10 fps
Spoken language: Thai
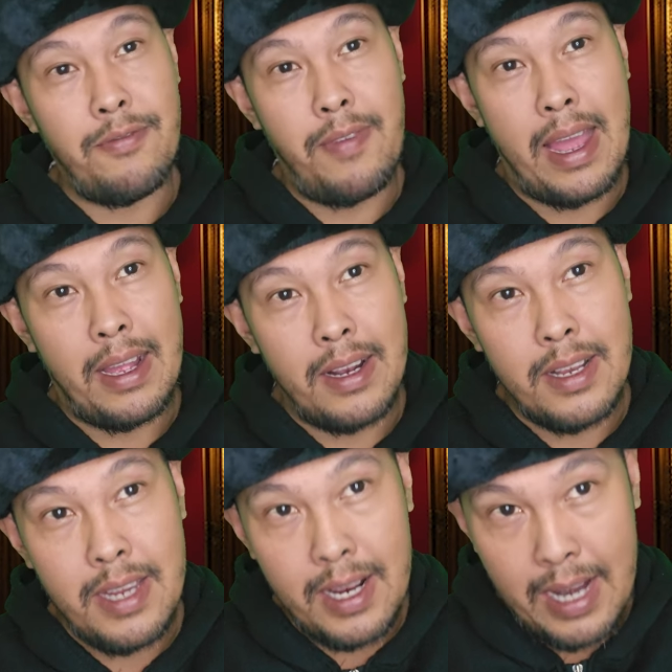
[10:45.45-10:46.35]
จะฟัง
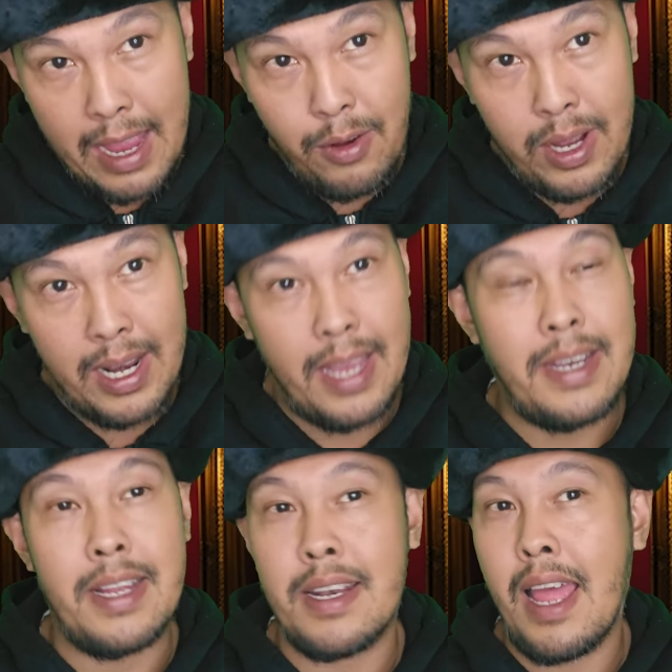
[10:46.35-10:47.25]
เรื่องเล่าอะไร
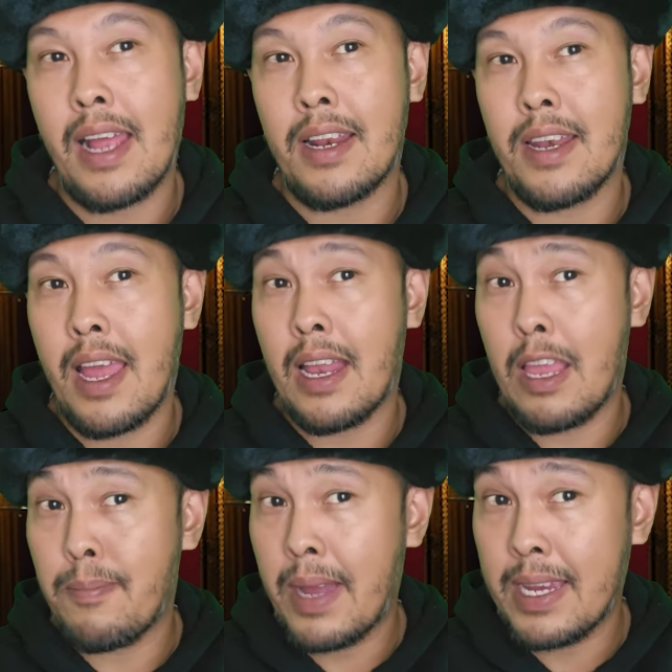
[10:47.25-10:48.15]
ต่างๆนะฮะ
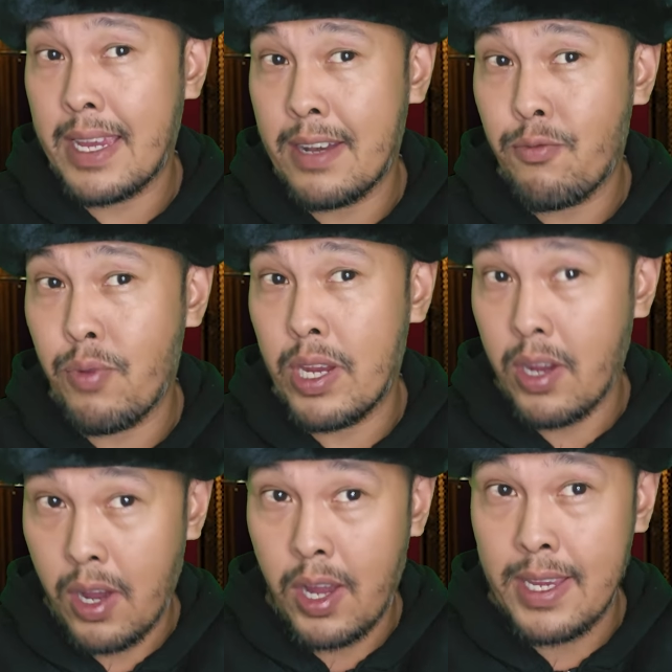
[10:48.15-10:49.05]
แล้วมาคิดวิเค
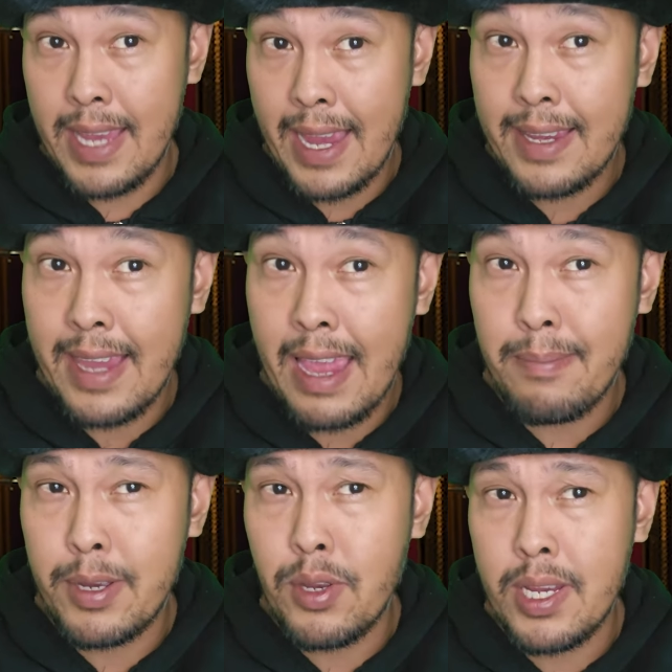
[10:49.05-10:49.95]
ราะห์แยกแยะ
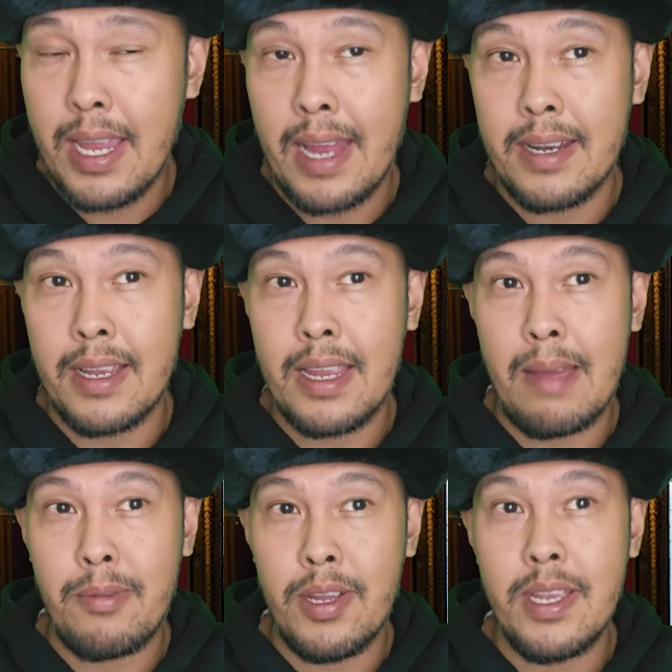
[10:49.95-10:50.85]
ไปด้วยกันนะครั
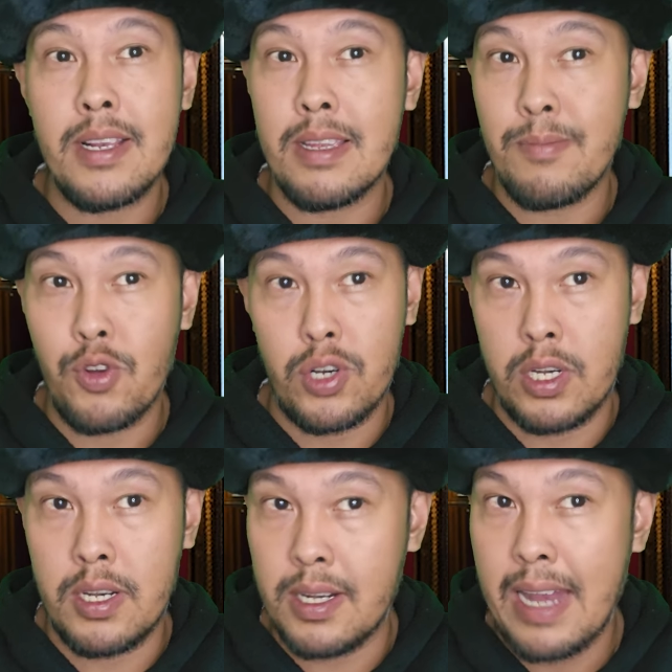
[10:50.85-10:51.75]
บก็อย่าลืมกด
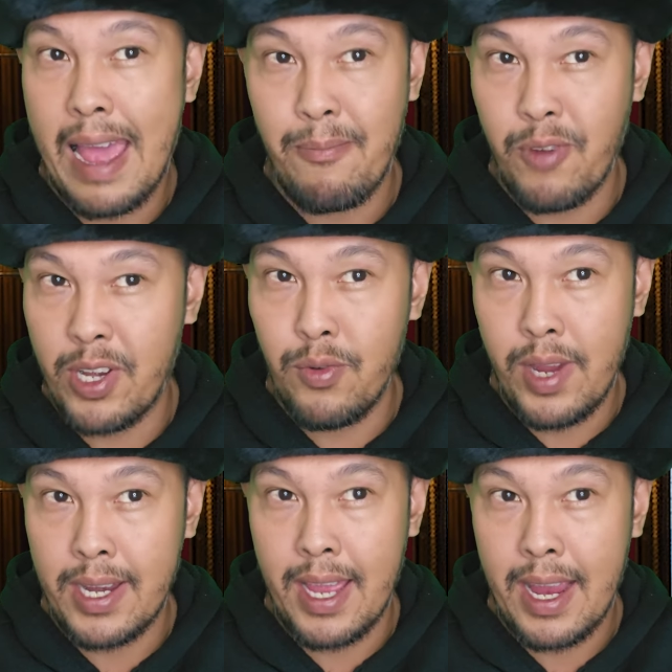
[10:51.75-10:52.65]
ติดตามไว้ด้ว
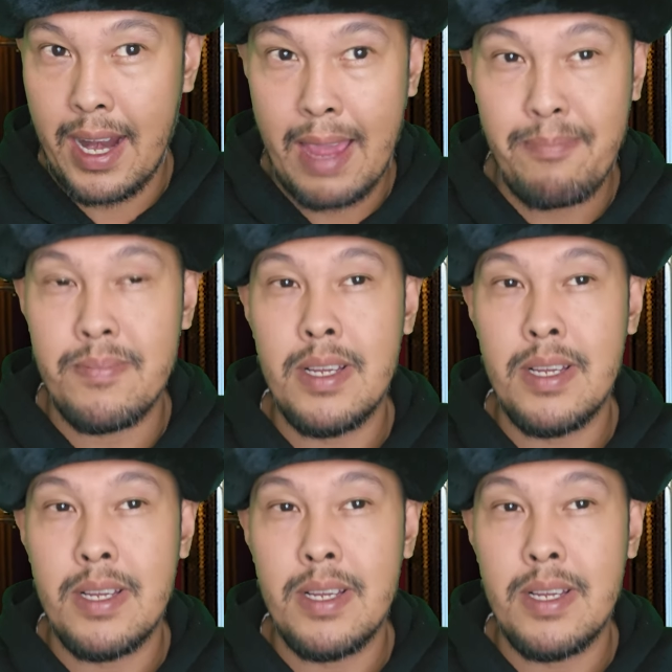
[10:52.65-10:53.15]
ยนะครับ